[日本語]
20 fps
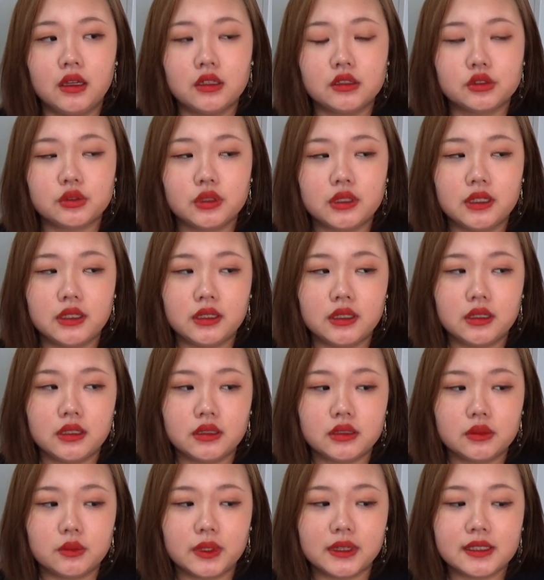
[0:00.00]
それ
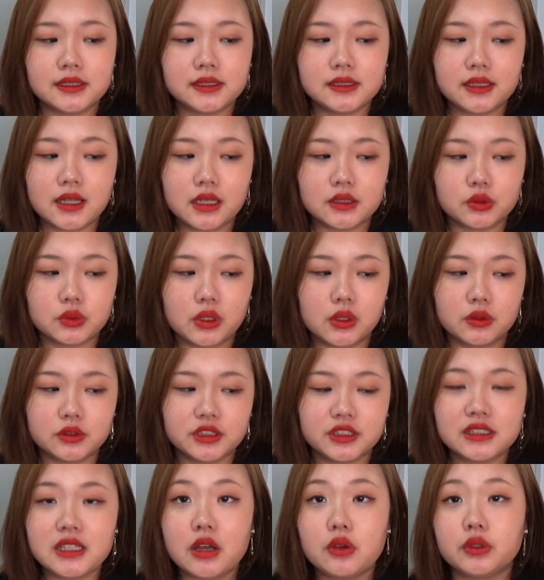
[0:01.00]
私がそれを
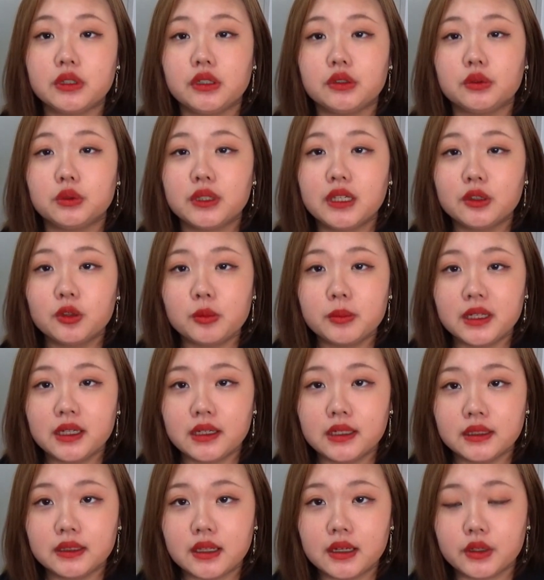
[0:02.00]
素直に受け止め
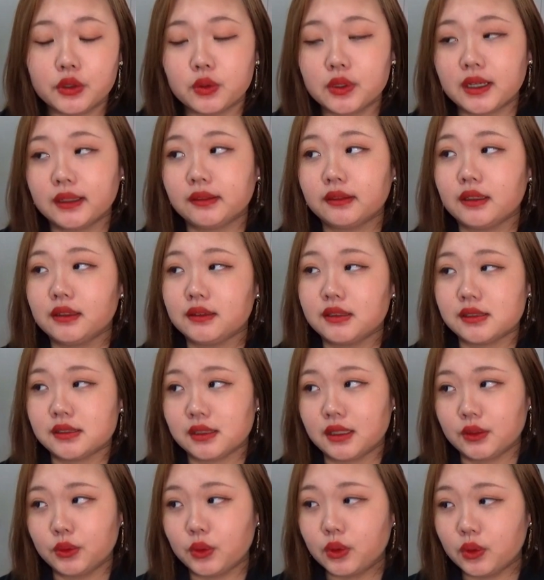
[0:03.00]
られたらよかったんです
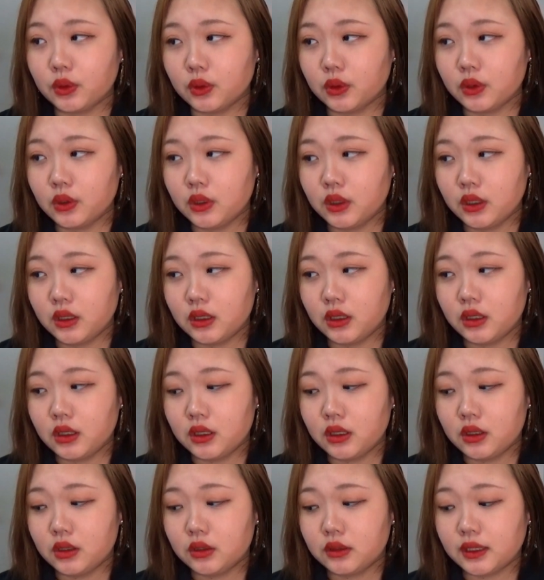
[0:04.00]
けど
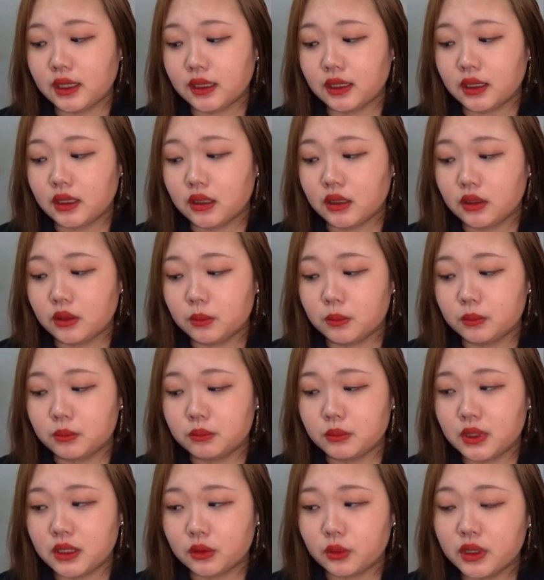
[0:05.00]
なんか
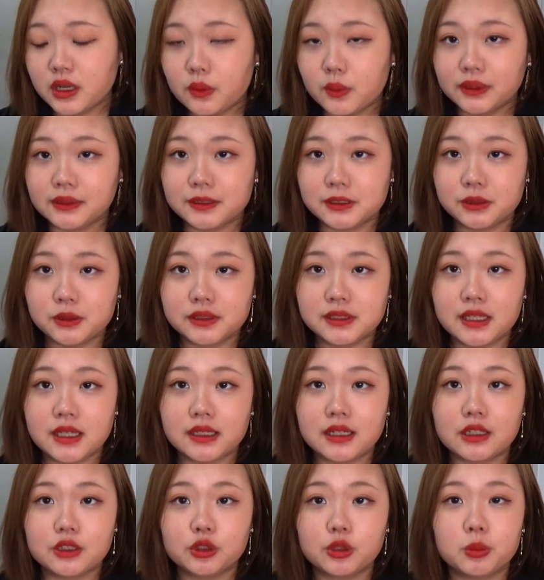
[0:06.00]
まあこれは私の
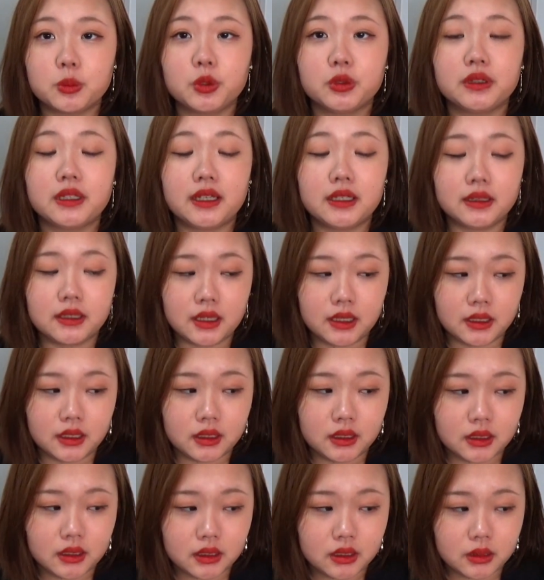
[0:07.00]
性格の問題
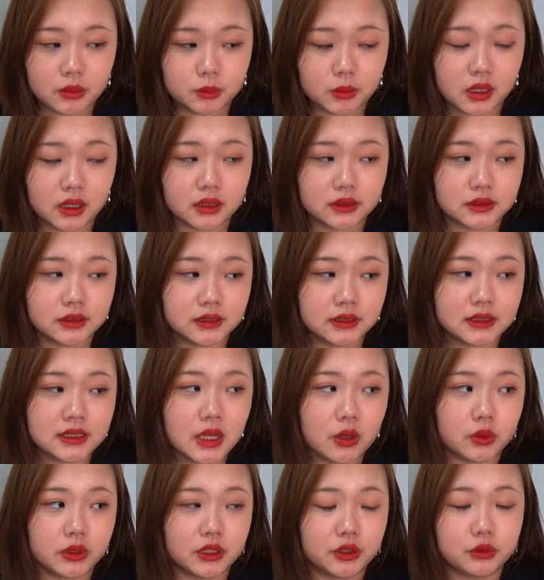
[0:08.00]
でまあ素
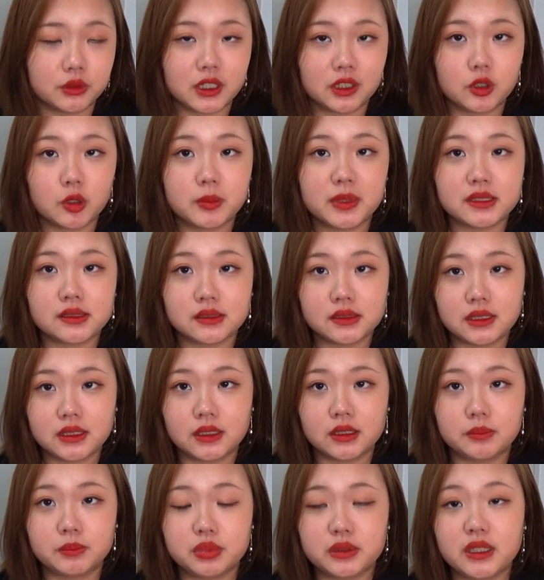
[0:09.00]
直に受け止めず
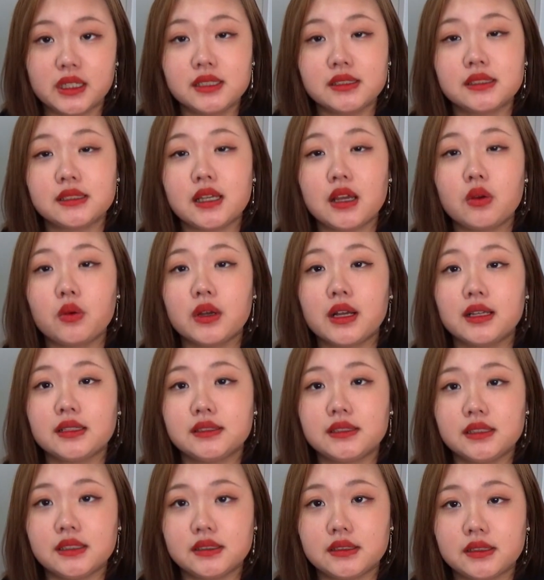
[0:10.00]
にプレッシャーを感
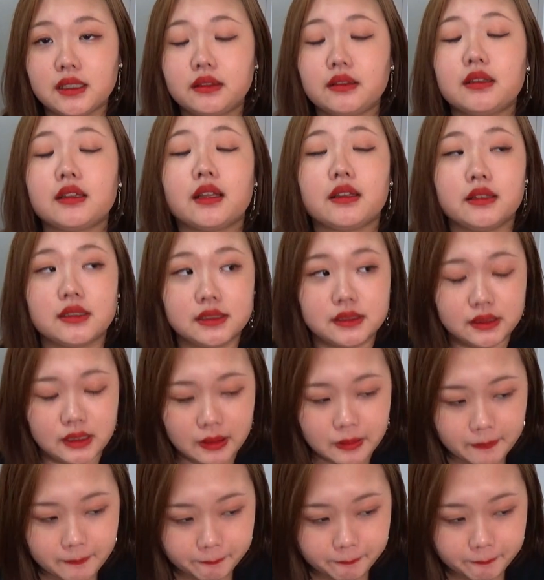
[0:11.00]
じちゃってたんですね